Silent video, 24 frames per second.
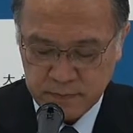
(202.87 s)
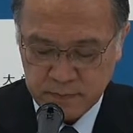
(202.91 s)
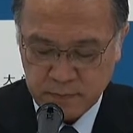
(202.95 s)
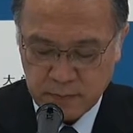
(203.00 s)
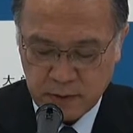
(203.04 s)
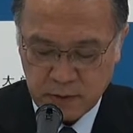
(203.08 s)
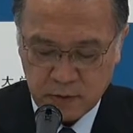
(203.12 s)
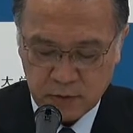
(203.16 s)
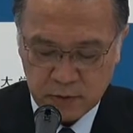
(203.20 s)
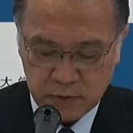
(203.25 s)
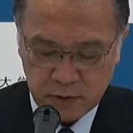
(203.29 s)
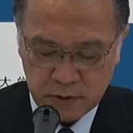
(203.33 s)

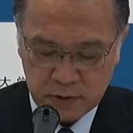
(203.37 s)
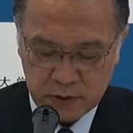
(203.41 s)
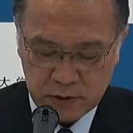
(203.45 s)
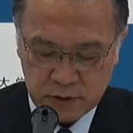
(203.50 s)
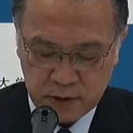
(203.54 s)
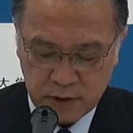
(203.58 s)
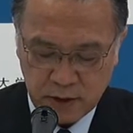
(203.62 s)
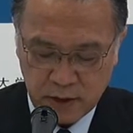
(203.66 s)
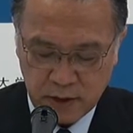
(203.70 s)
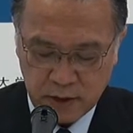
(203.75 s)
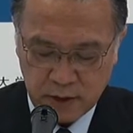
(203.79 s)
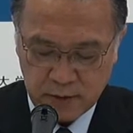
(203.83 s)
まあ、このように
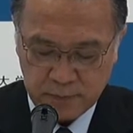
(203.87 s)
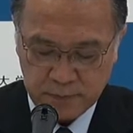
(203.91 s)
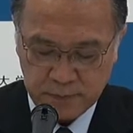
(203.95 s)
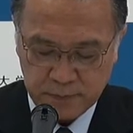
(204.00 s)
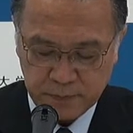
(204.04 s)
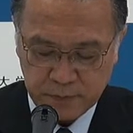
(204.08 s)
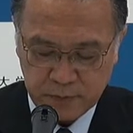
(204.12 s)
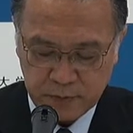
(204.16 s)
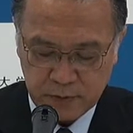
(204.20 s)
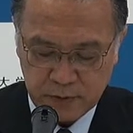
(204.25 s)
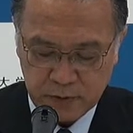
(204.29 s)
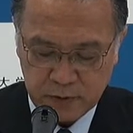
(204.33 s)
して
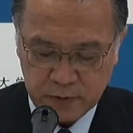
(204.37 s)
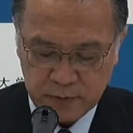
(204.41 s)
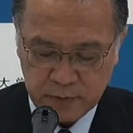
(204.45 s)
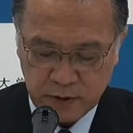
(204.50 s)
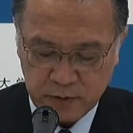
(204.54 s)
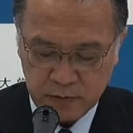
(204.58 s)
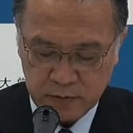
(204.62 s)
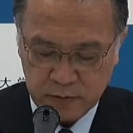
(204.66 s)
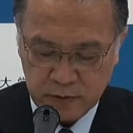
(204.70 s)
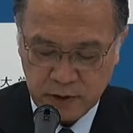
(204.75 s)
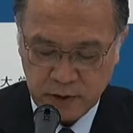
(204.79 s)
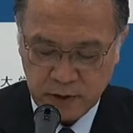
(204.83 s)
吉
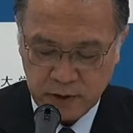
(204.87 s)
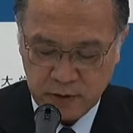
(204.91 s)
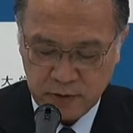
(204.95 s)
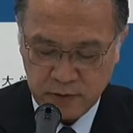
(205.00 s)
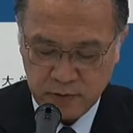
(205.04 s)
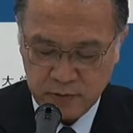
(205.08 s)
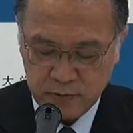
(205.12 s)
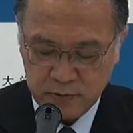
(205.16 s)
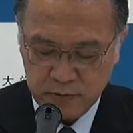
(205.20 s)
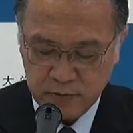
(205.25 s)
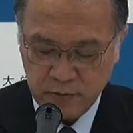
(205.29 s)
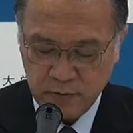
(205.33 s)
村大学の研究
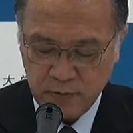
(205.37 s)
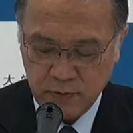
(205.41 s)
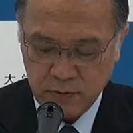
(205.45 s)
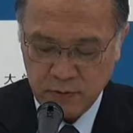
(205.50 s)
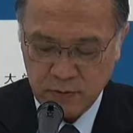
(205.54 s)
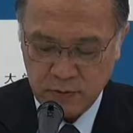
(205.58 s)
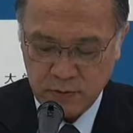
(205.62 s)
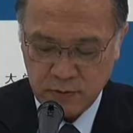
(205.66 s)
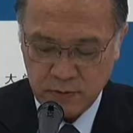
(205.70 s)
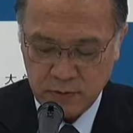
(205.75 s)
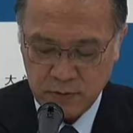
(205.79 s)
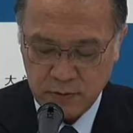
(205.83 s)
力
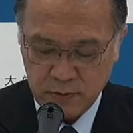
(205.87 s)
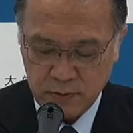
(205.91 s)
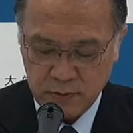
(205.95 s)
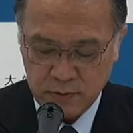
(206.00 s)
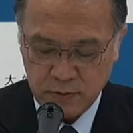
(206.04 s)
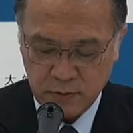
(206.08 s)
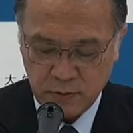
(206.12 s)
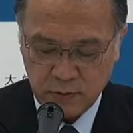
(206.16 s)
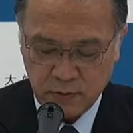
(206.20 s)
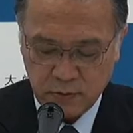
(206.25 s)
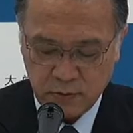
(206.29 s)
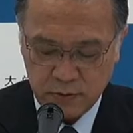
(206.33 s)
を
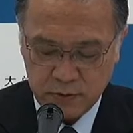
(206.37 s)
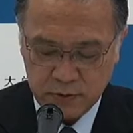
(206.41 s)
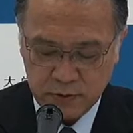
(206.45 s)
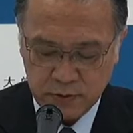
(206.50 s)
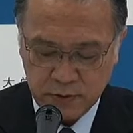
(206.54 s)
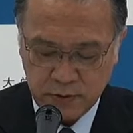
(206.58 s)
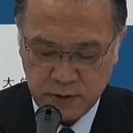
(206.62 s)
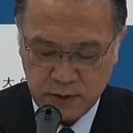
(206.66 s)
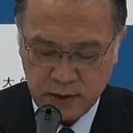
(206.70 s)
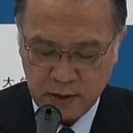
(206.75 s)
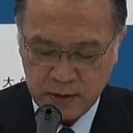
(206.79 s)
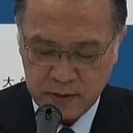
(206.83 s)
の向
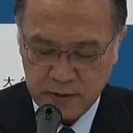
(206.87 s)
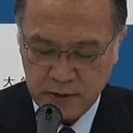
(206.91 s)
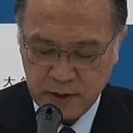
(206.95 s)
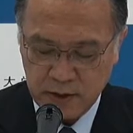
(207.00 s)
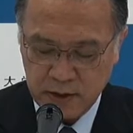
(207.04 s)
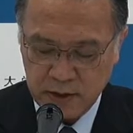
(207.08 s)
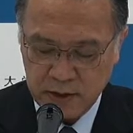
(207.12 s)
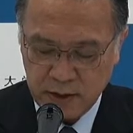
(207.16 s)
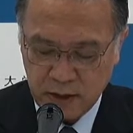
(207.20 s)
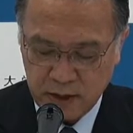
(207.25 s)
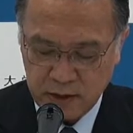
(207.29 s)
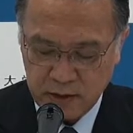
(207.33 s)
上を図って
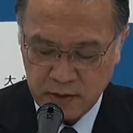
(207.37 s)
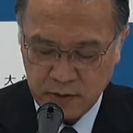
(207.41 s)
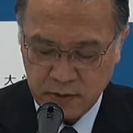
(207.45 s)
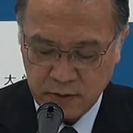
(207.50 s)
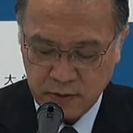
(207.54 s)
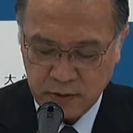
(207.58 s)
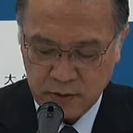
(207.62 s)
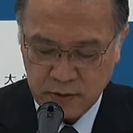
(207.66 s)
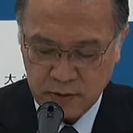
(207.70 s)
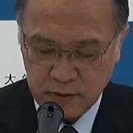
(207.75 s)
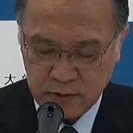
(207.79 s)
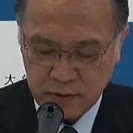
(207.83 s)
いきたいと
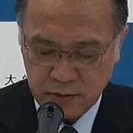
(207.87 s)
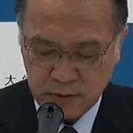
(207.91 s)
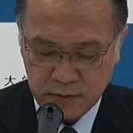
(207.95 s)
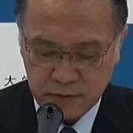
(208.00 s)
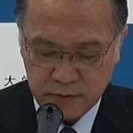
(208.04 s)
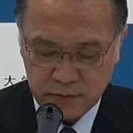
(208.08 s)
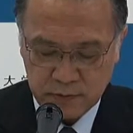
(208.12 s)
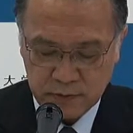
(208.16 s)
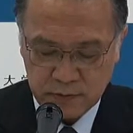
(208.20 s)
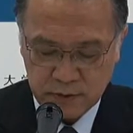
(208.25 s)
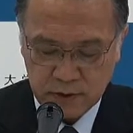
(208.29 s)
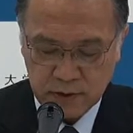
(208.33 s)
いう
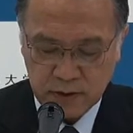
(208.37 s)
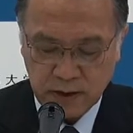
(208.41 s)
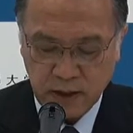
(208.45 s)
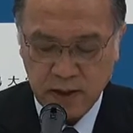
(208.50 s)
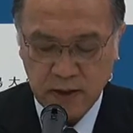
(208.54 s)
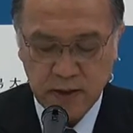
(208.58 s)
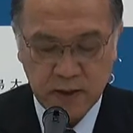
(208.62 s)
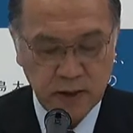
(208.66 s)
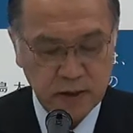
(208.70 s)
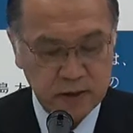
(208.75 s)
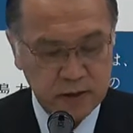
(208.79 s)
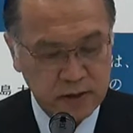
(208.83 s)
ふうに
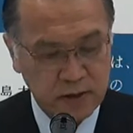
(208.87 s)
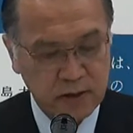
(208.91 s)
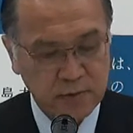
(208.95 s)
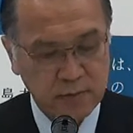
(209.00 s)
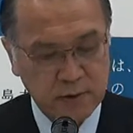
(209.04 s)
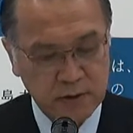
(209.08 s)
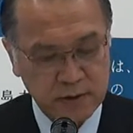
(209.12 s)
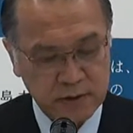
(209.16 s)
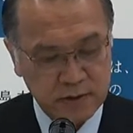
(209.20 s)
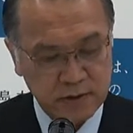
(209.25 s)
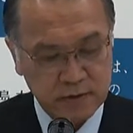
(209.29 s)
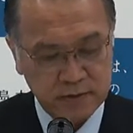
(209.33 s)
考えてい
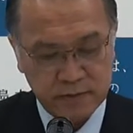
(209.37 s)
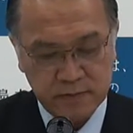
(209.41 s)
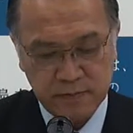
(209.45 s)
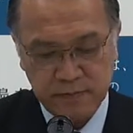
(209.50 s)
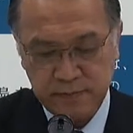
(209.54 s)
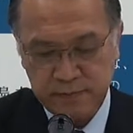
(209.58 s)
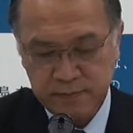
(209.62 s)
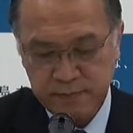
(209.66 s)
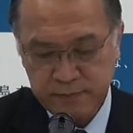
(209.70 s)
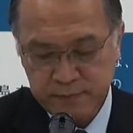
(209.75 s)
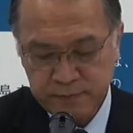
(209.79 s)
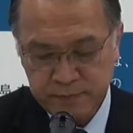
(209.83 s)
ます。
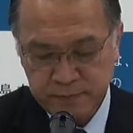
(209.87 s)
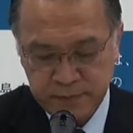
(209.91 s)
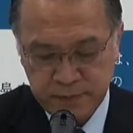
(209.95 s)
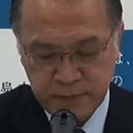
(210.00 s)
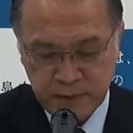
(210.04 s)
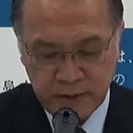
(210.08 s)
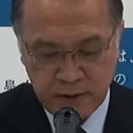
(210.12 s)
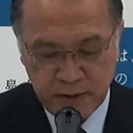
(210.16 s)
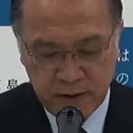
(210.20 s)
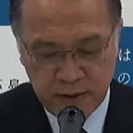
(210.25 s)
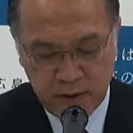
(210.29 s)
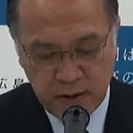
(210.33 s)

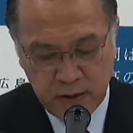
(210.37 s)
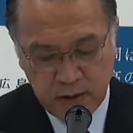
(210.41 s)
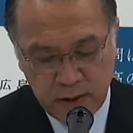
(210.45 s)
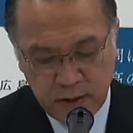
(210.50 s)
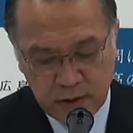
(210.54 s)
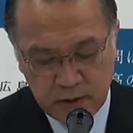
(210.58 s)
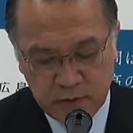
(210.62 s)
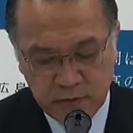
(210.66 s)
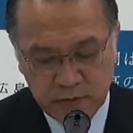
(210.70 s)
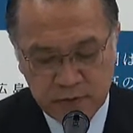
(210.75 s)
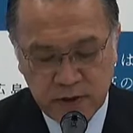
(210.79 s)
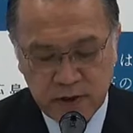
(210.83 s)

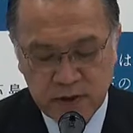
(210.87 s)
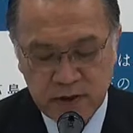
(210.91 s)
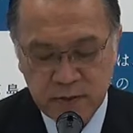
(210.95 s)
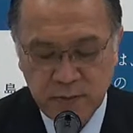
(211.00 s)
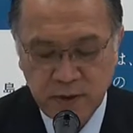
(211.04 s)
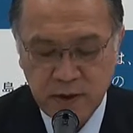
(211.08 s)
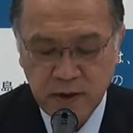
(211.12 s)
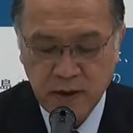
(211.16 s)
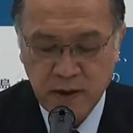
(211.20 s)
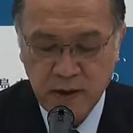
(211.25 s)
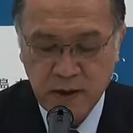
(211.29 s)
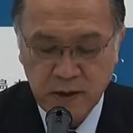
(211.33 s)
えー、と2つ
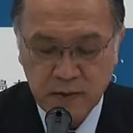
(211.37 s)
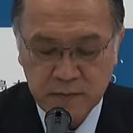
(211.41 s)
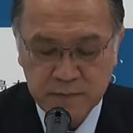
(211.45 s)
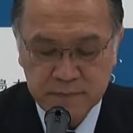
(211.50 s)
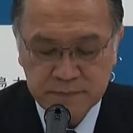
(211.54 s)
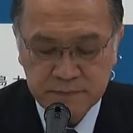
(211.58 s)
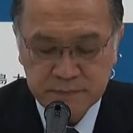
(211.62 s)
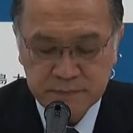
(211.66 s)
目が